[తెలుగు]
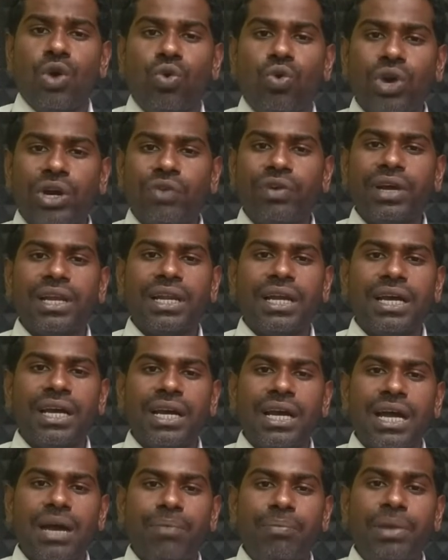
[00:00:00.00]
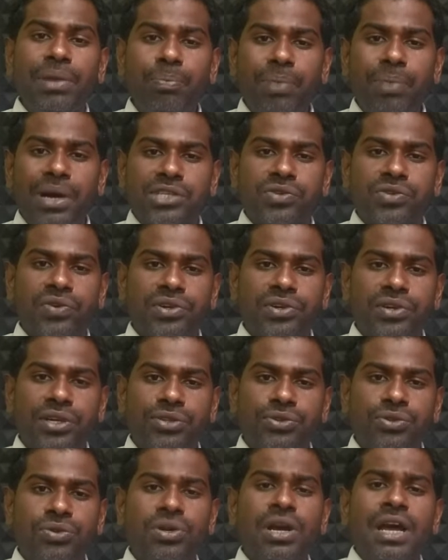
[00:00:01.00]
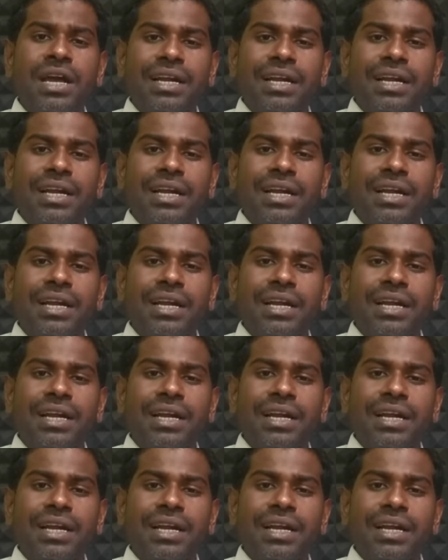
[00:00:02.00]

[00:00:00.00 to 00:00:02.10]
ఒకవేళ మీ పాస్వర్డ్ నందు